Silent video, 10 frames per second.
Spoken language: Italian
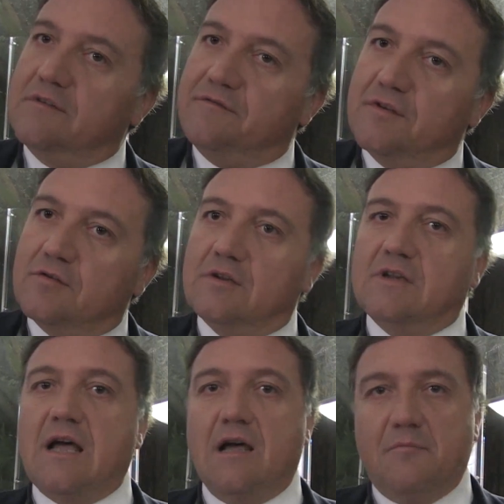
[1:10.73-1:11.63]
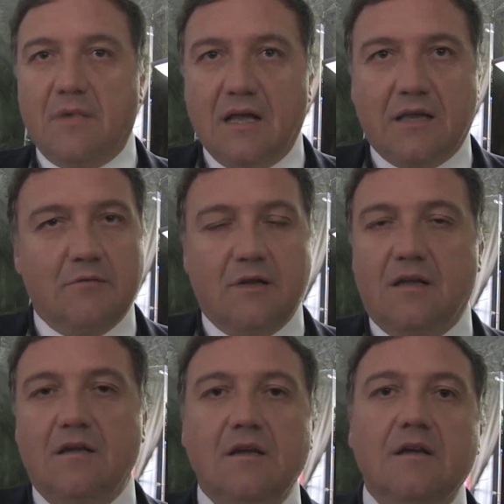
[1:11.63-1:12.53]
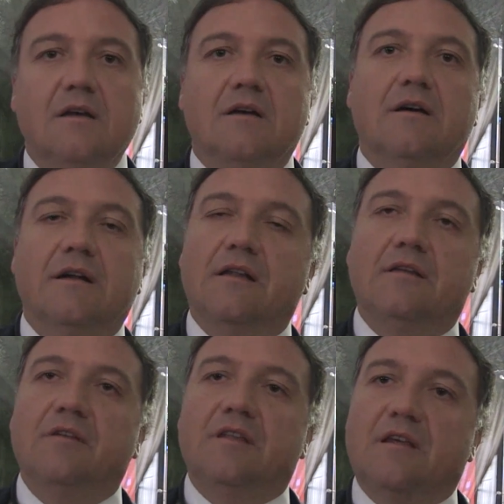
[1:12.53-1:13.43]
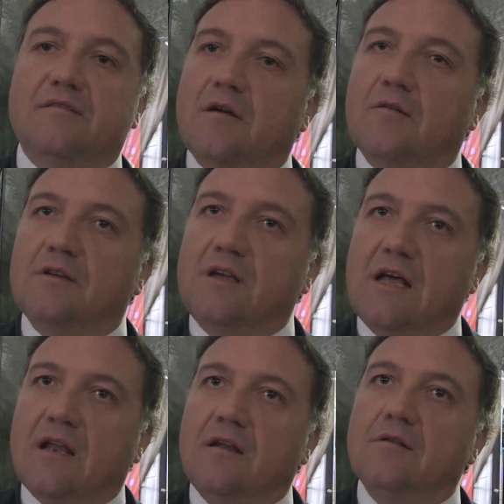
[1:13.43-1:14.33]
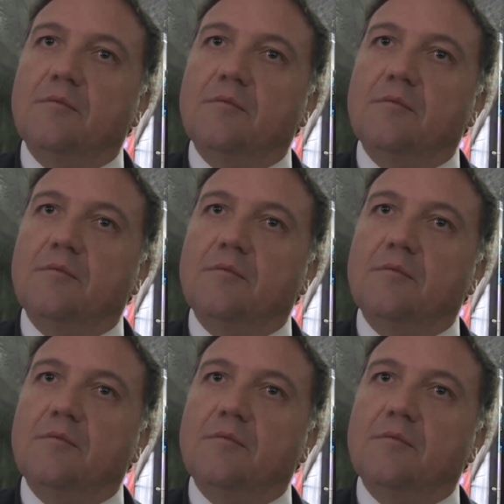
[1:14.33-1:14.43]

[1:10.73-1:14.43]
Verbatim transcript: difficoltà ma anche una eh, reattività straordinaria nel